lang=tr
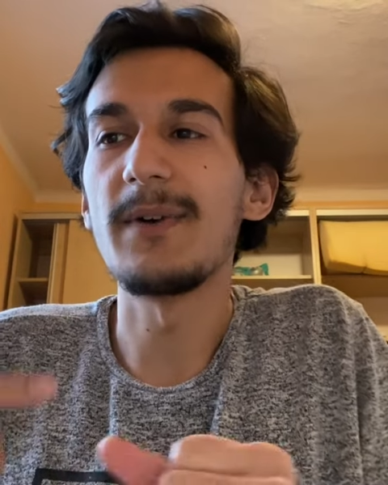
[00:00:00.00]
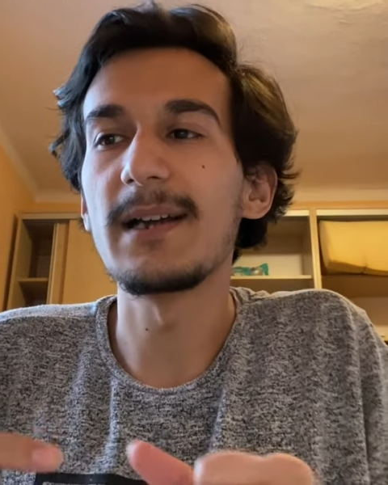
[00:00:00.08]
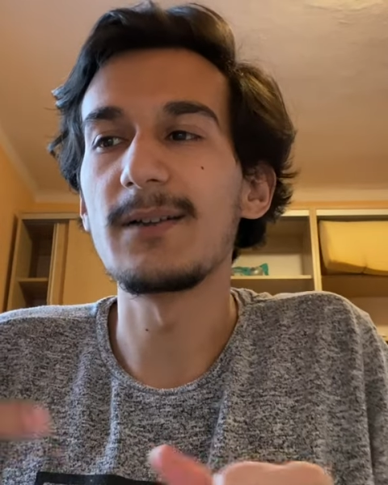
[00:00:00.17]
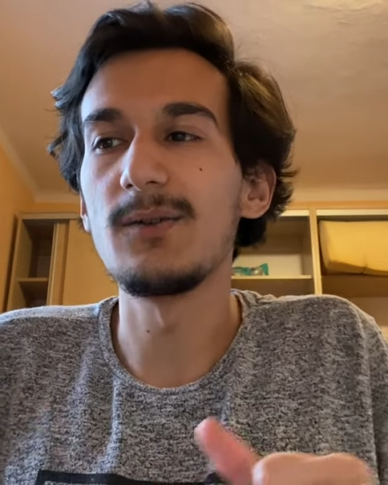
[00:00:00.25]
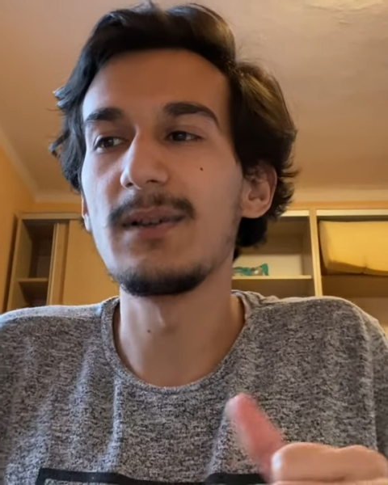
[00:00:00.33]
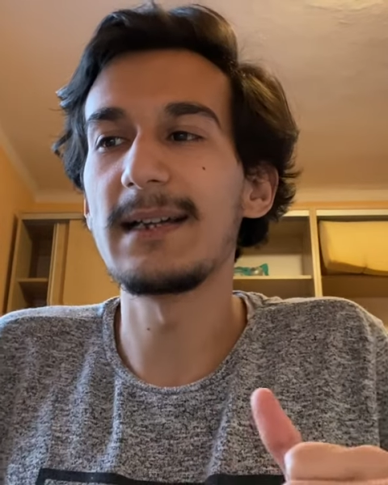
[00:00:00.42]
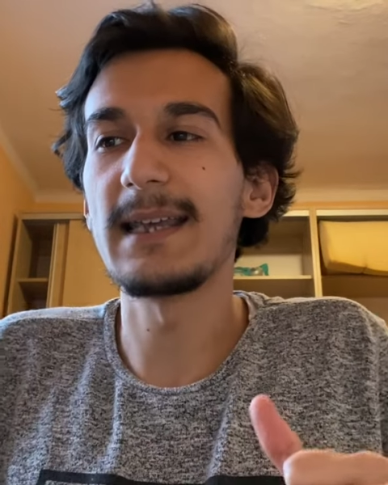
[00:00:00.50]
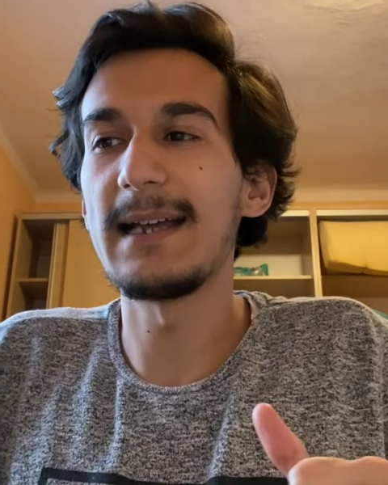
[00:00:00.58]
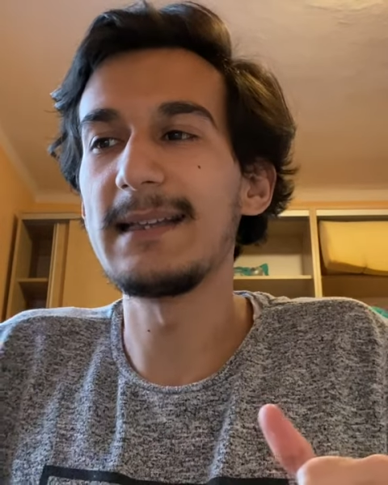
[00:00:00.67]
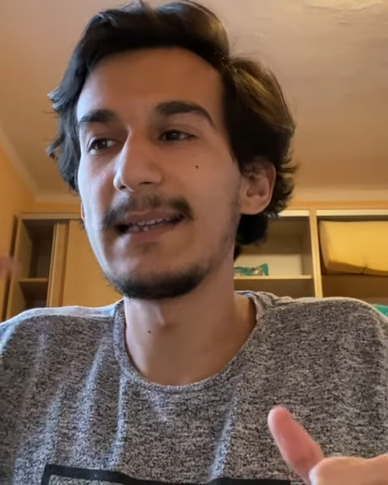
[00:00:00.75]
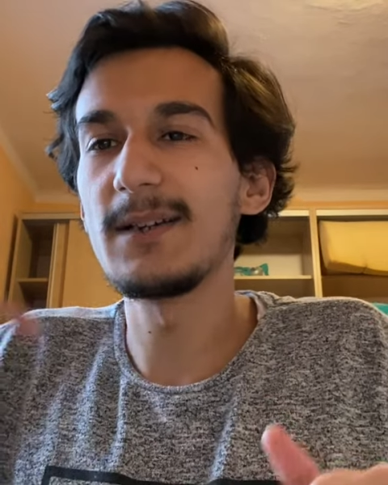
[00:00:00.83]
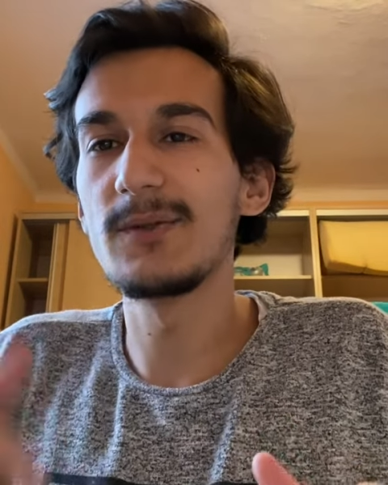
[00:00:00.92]
Fakat onlar
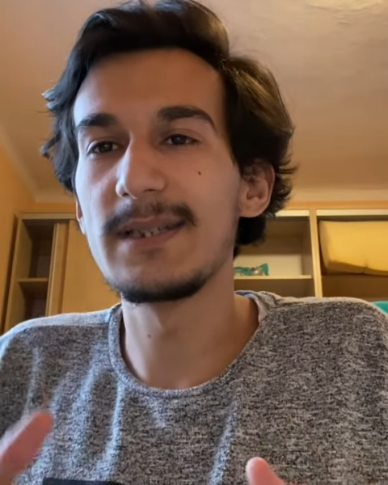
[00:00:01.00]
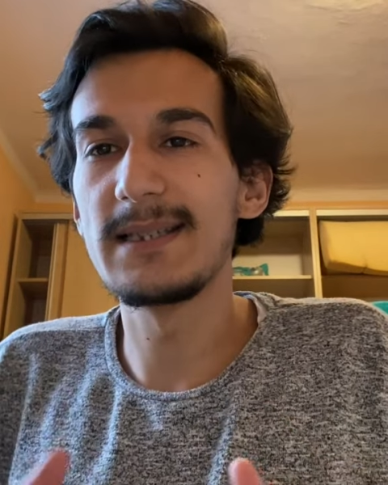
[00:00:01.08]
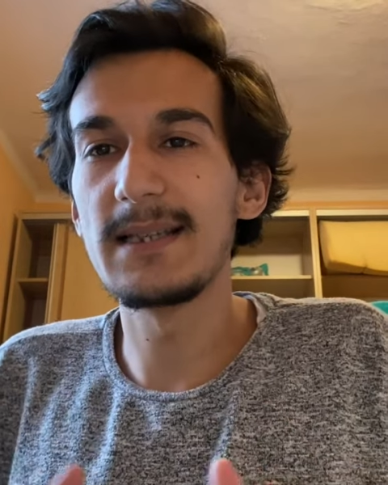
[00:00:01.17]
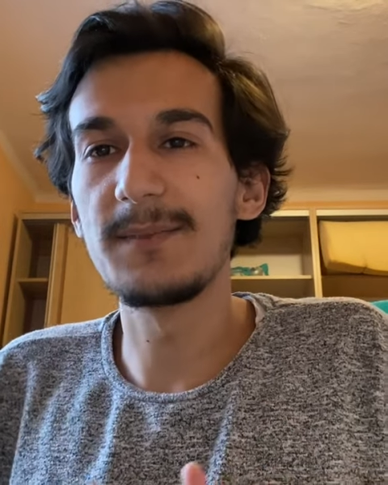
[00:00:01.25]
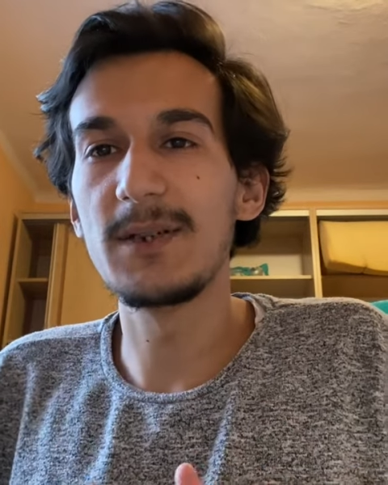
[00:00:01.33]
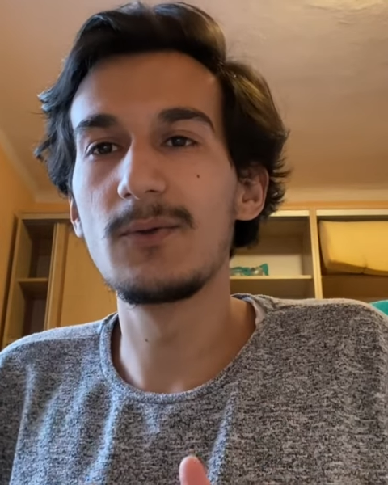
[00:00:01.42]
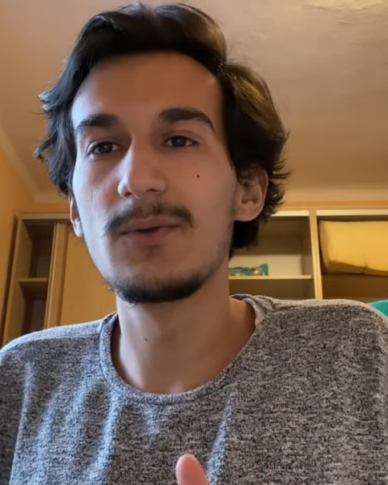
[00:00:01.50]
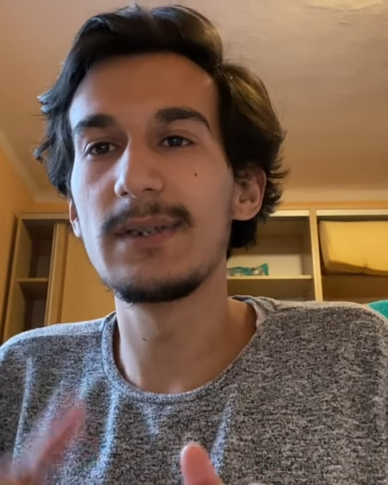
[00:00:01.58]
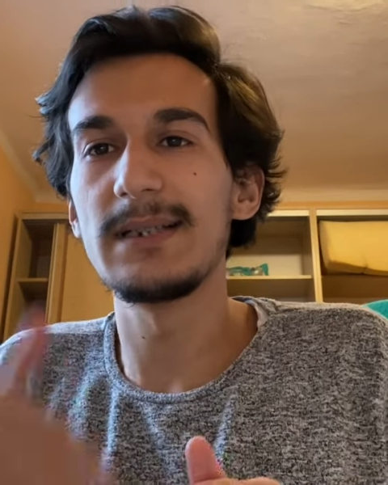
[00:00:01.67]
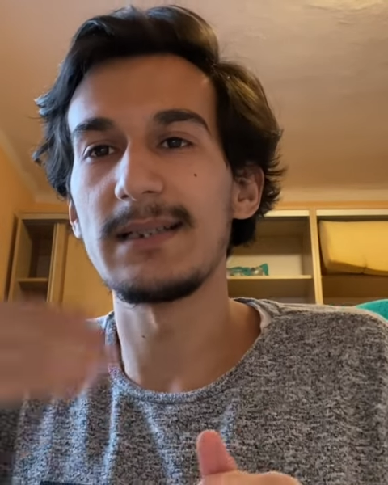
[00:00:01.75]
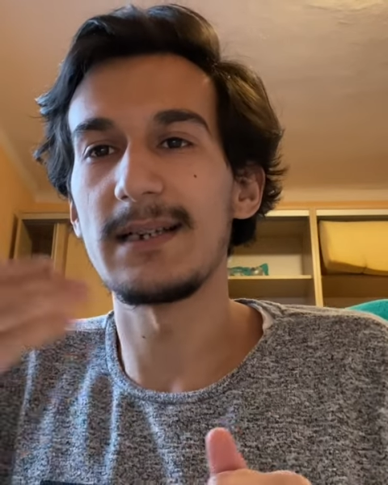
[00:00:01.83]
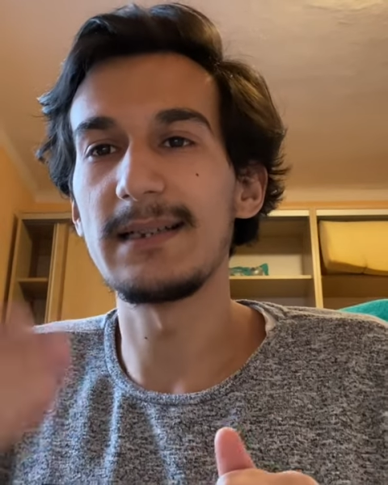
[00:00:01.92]
kendi ekosistemini kurduğu
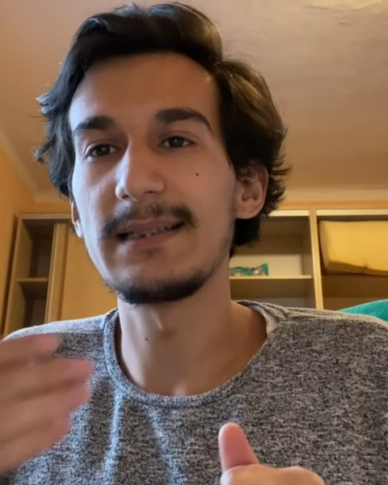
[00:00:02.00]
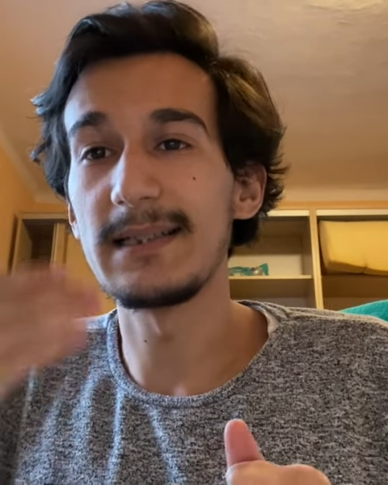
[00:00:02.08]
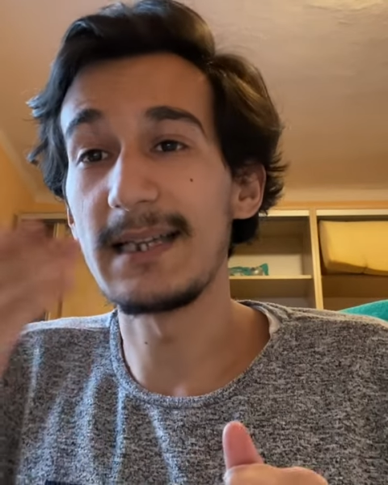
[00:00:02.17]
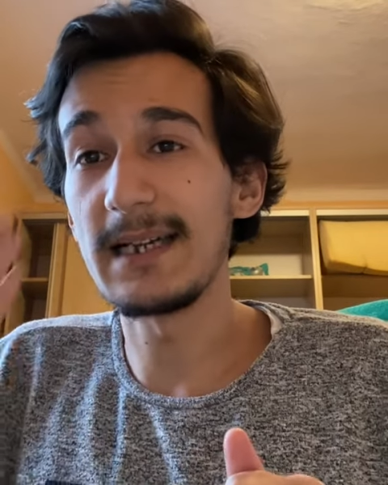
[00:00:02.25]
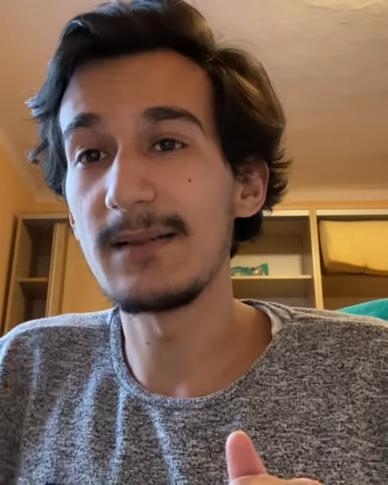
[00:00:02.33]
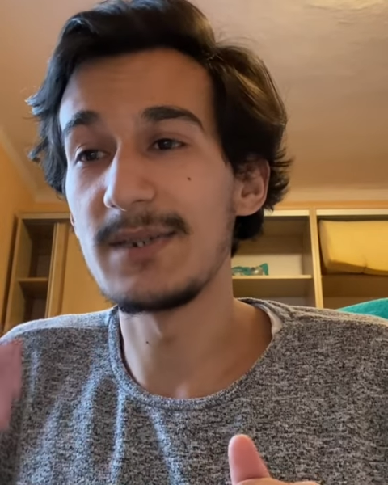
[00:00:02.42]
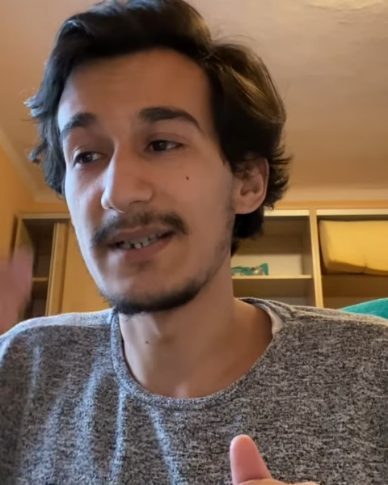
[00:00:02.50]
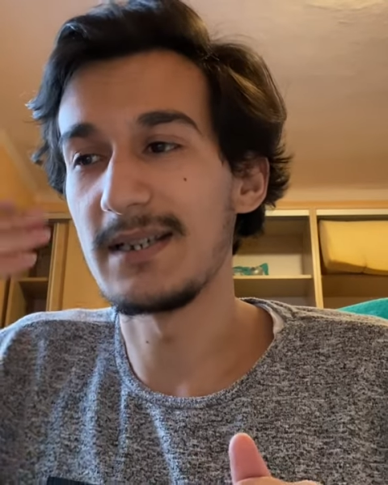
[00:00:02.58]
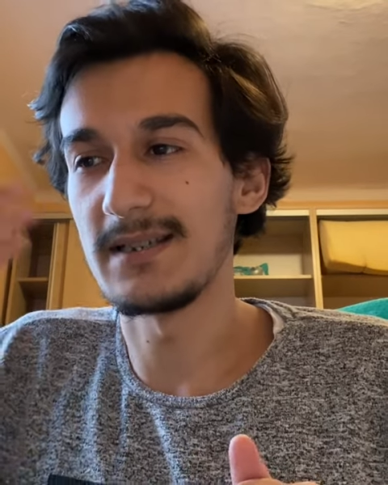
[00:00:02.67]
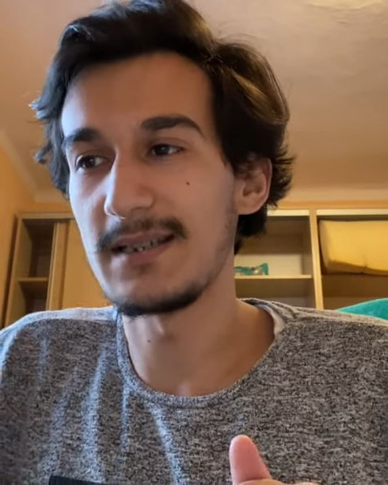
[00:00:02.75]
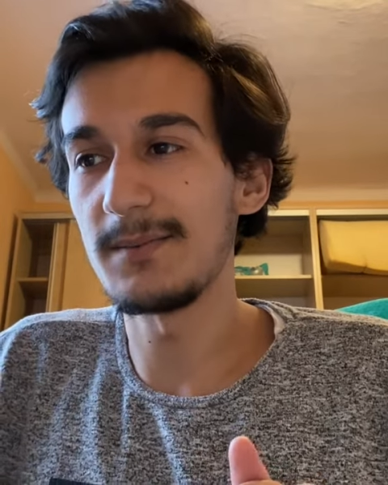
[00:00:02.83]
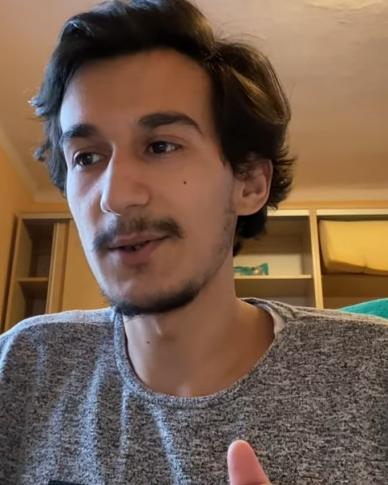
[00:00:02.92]
için hayatta tek amacı
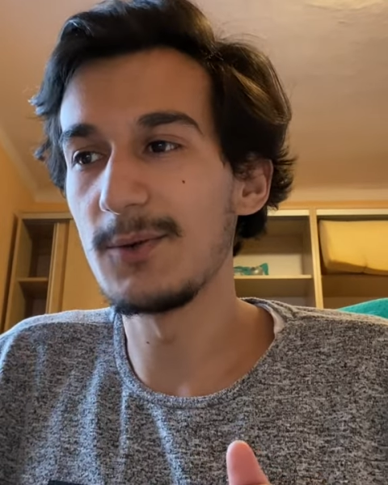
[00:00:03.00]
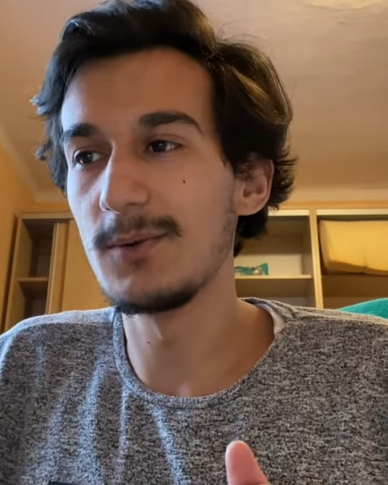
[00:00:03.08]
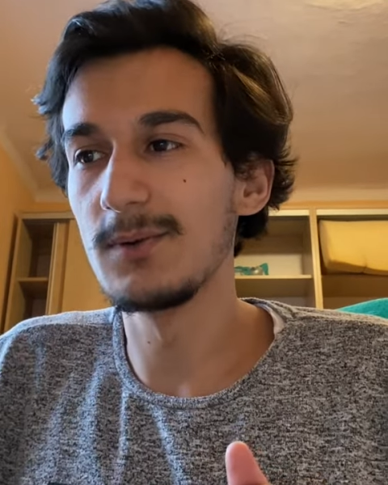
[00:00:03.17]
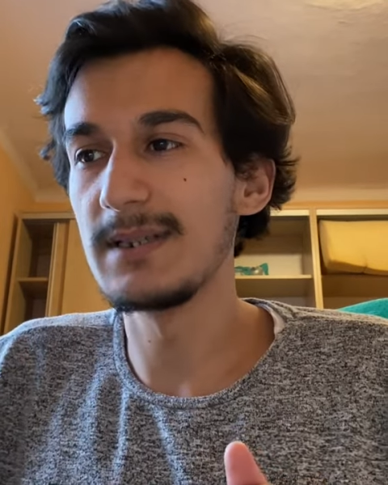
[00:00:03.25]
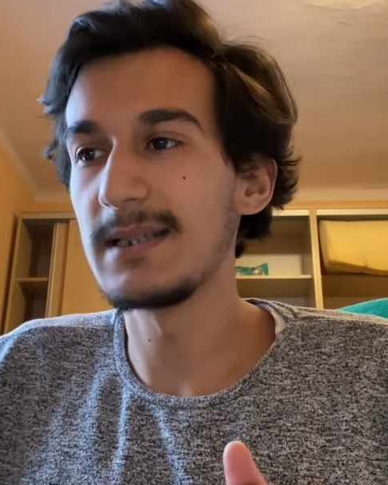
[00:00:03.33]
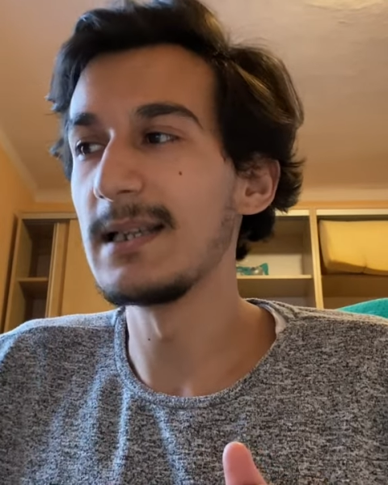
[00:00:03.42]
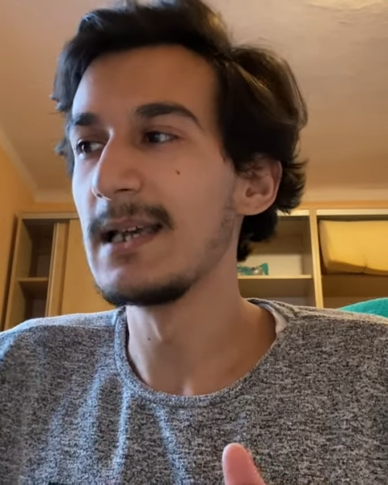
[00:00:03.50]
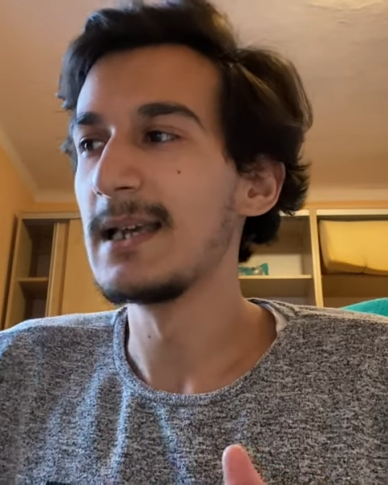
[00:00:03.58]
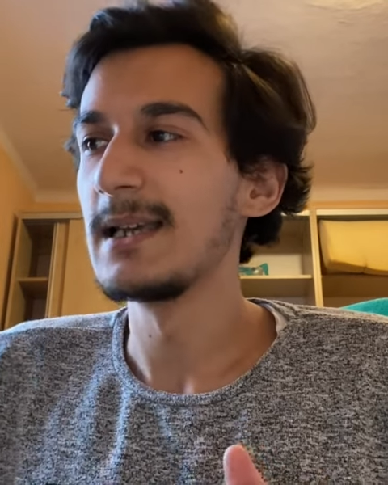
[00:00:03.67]
yaşamak olduğu için